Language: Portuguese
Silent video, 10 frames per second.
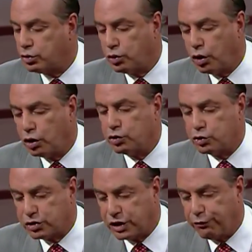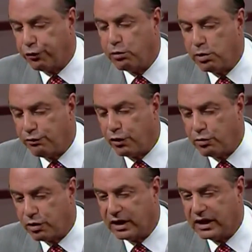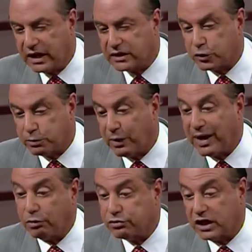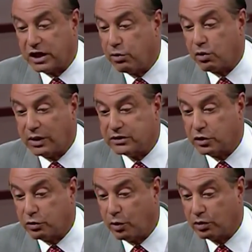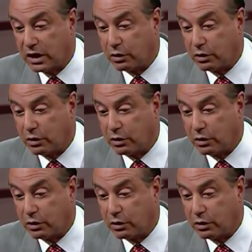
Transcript: Todos os que fumam vão morrer de câncer no pulmão, a não ser que morram antes de alguma outra